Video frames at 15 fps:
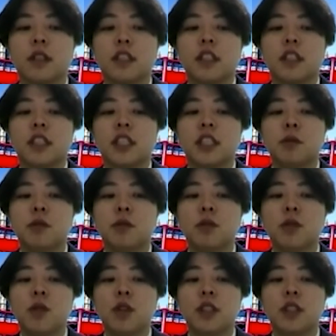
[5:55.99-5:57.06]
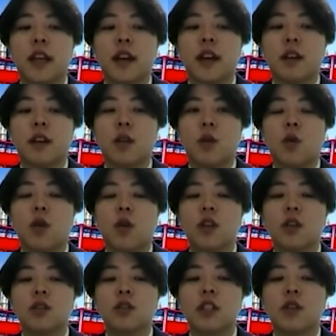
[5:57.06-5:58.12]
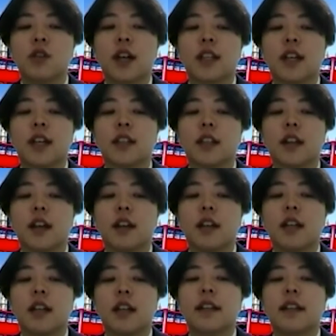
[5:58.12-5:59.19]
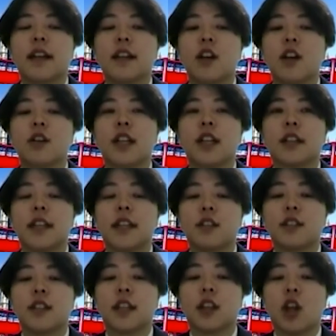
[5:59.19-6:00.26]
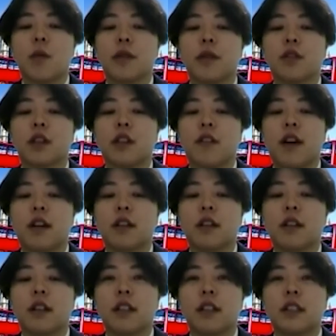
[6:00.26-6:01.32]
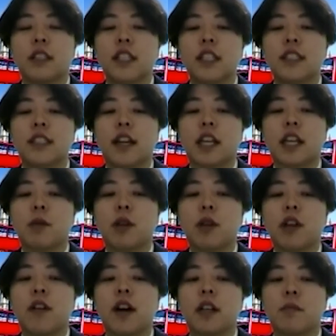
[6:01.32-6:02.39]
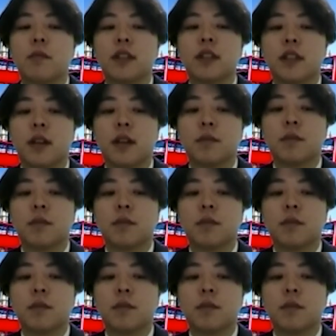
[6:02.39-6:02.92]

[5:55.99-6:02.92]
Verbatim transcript: 自分を通して他の国の方々が仲良くなっていく姿を見たときは、小さな規模ではありますが、